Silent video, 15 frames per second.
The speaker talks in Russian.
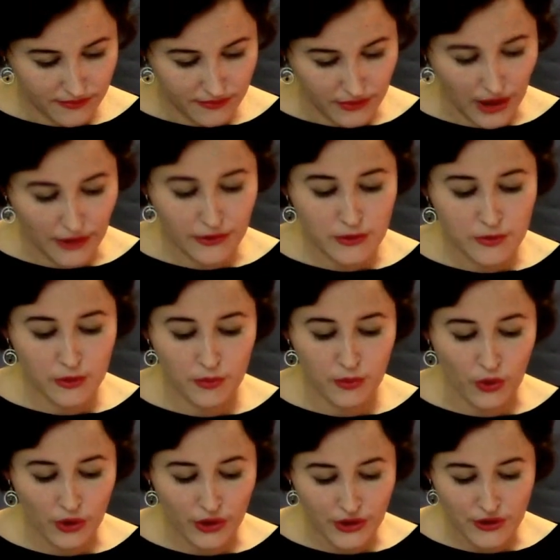а ведь
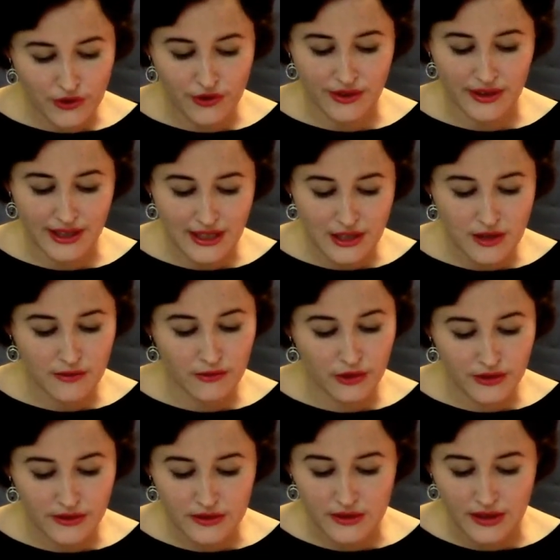пупок еще ничего
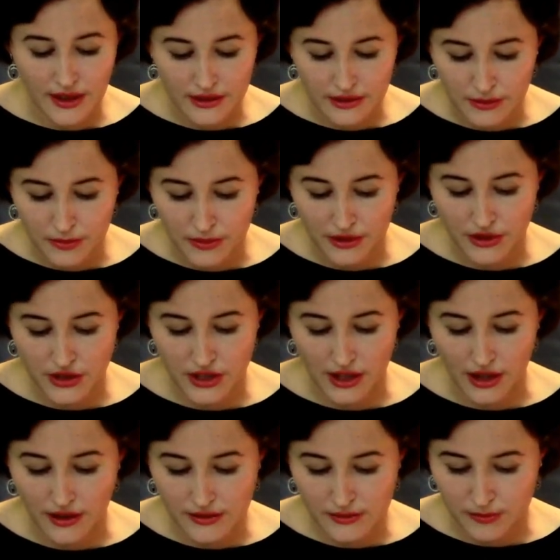не знает о
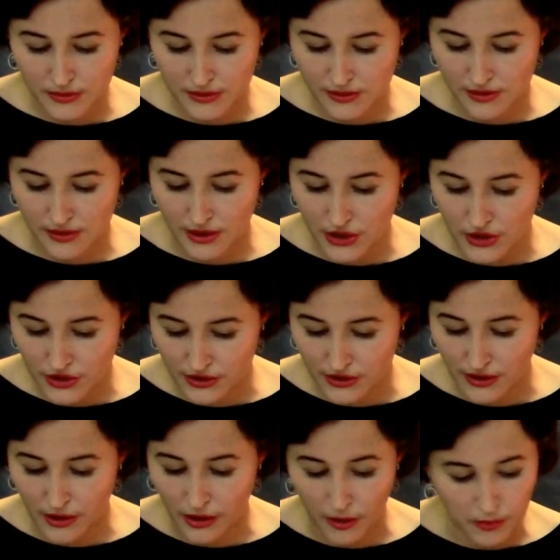пирожках с
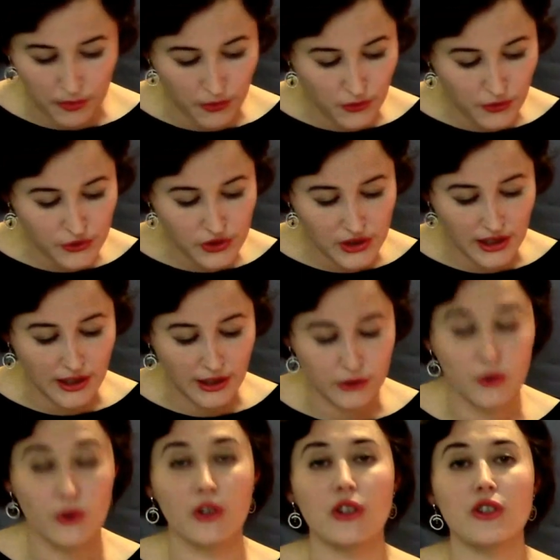подслащенной капустой,
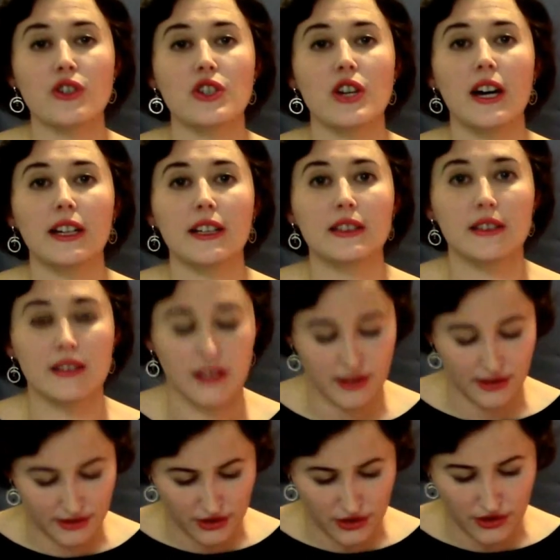которые жарят на
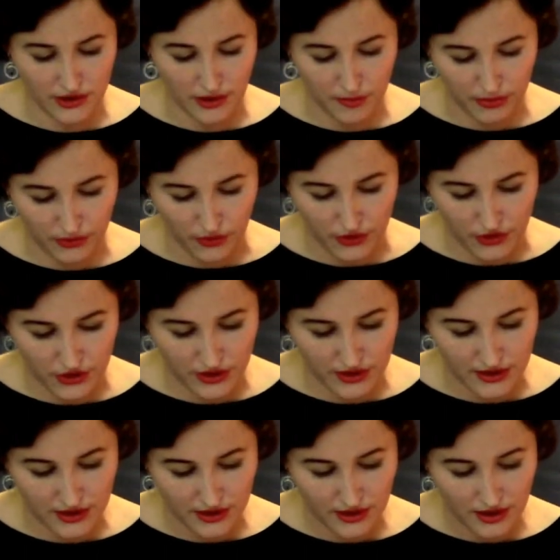рыночной
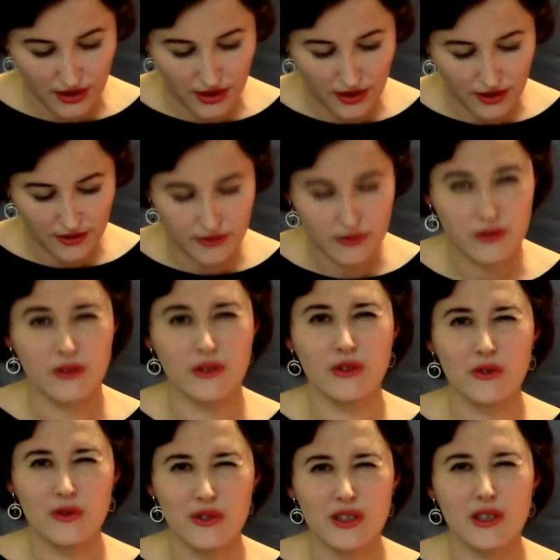площади.
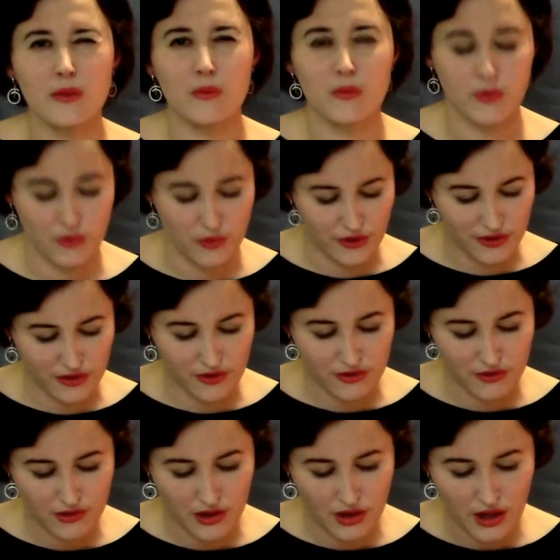Ну и пусть.
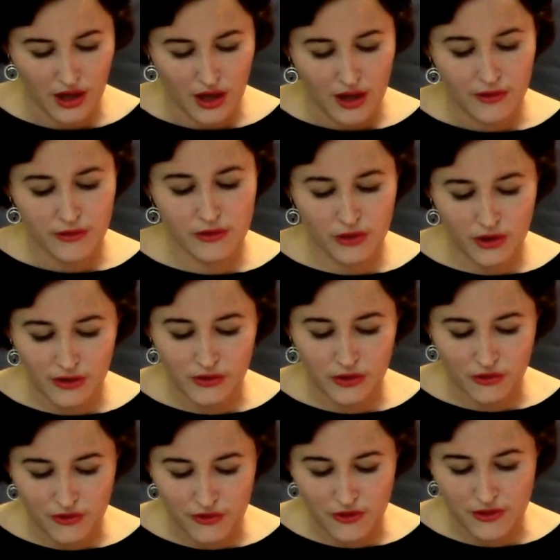Все равно
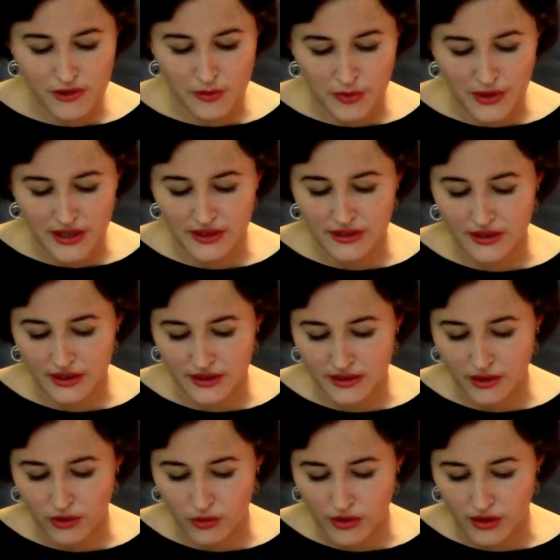у нее теперь одна
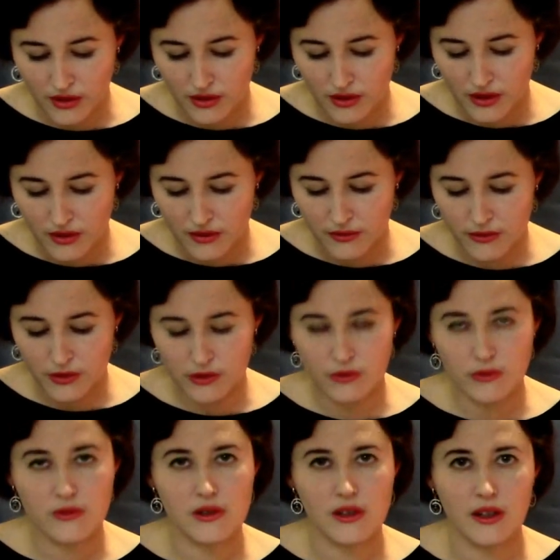дорога –
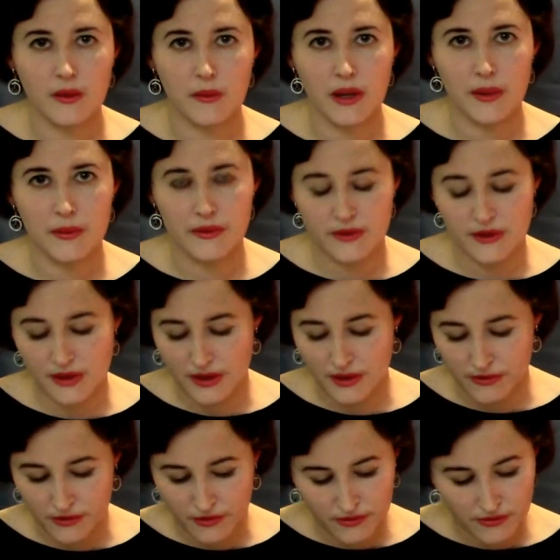вернуться к маме в
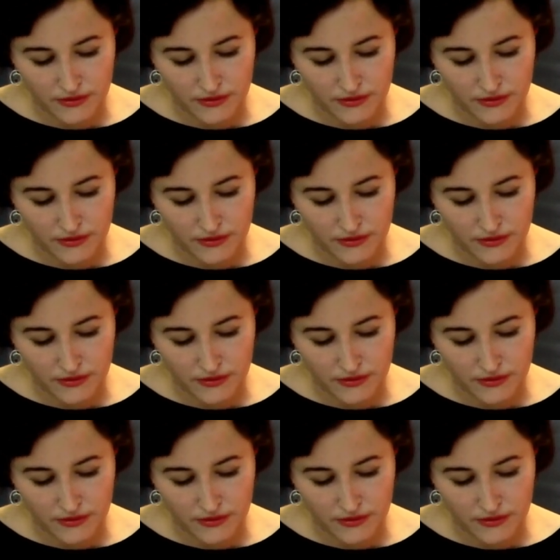деревню.